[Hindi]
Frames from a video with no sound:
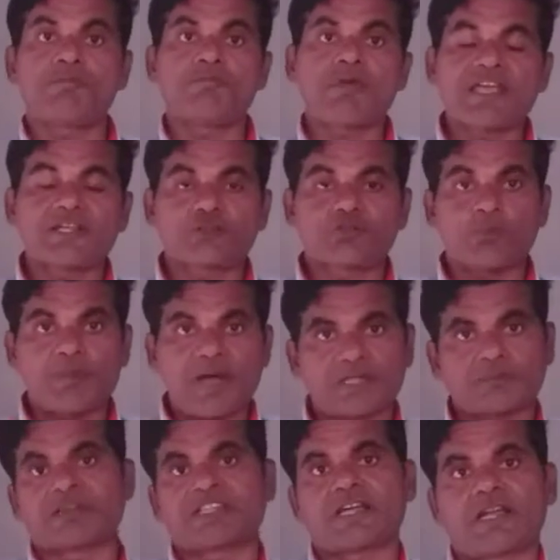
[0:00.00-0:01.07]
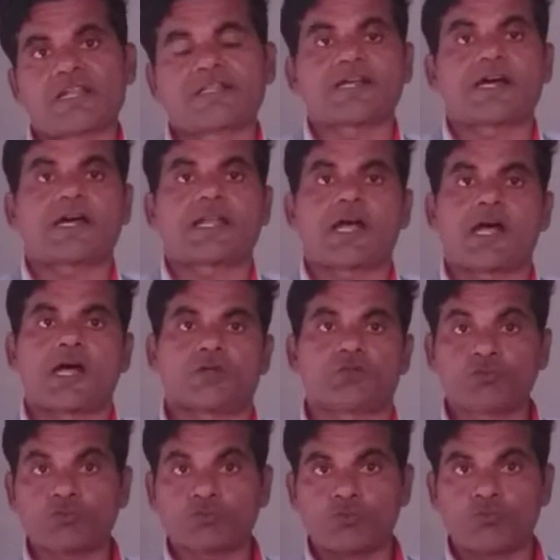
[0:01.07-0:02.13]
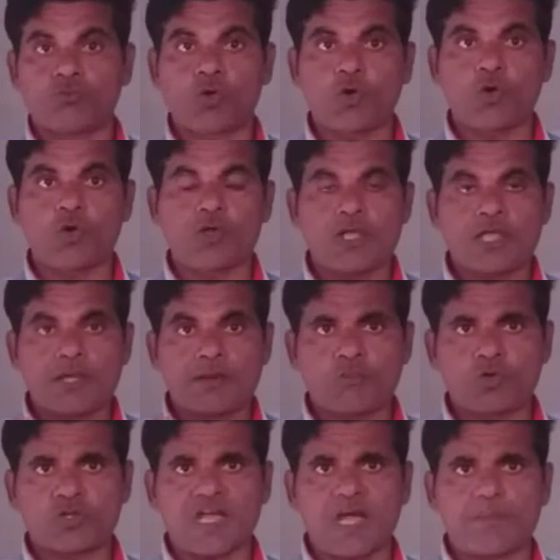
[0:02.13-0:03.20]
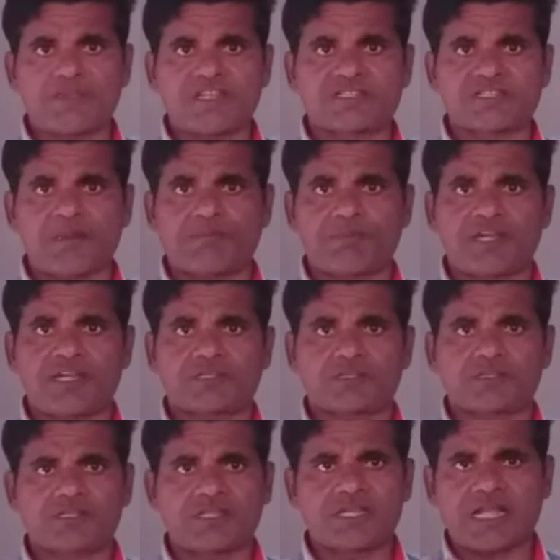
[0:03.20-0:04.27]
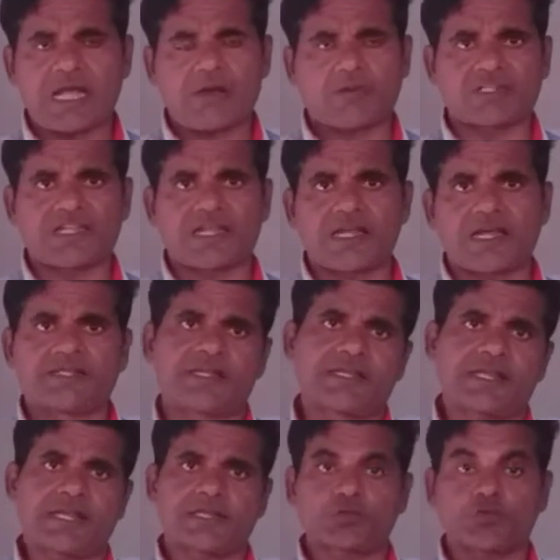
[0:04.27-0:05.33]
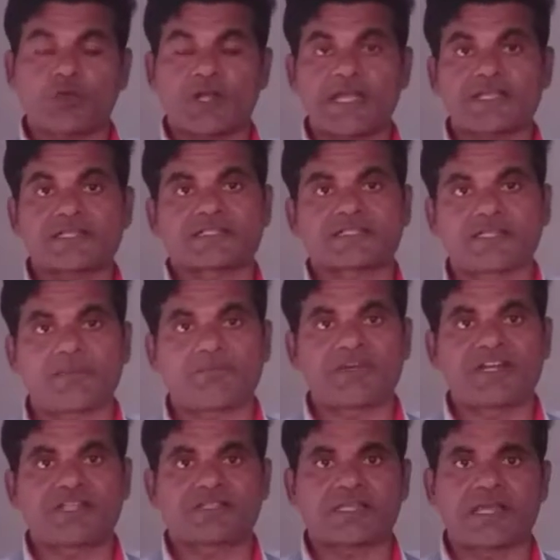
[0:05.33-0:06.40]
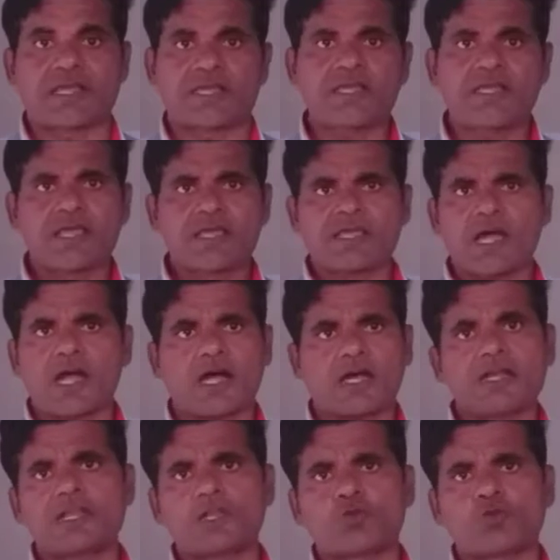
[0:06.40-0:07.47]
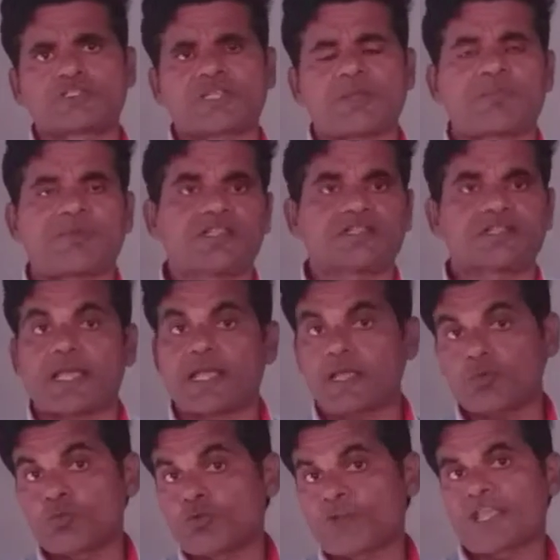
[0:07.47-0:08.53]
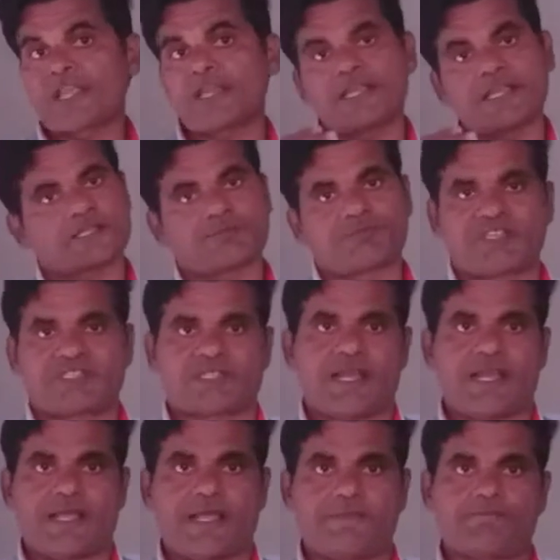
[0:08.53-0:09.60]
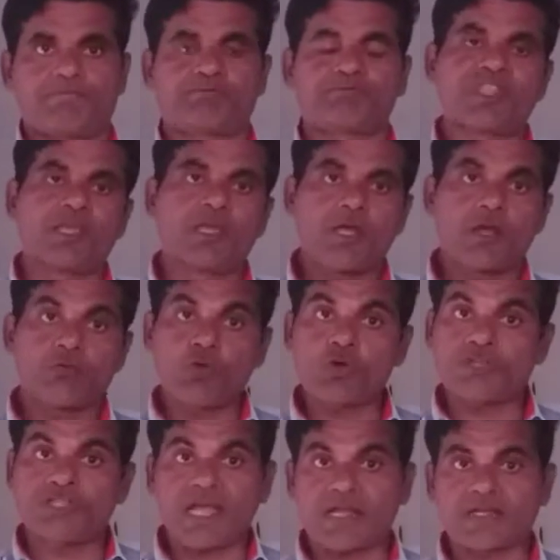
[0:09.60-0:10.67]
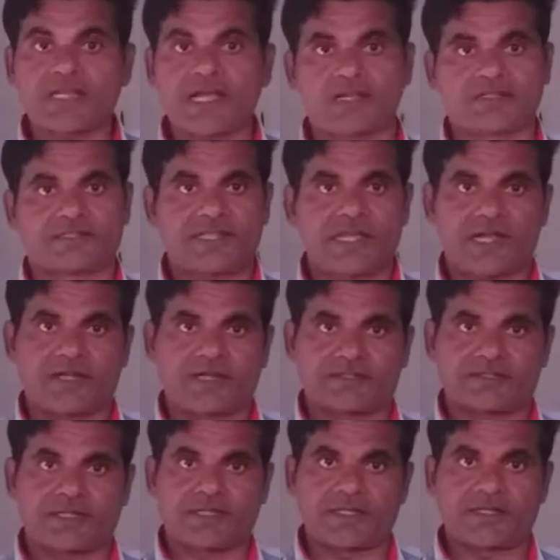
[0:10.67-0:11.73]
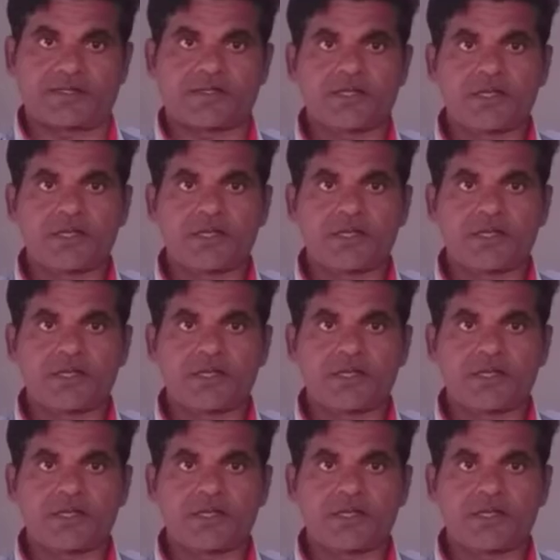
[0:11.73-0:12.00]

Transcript: अब मैं जो बात बताने जा रहा हूं वो मोटापे से पीड़ित जिनका वजन अधिक है जो गैस से पीड़ित हैं या अन्य रोग से पीड़ित है उनके लिए स्पेशल है वो क्या क्या गलतियां करते हैं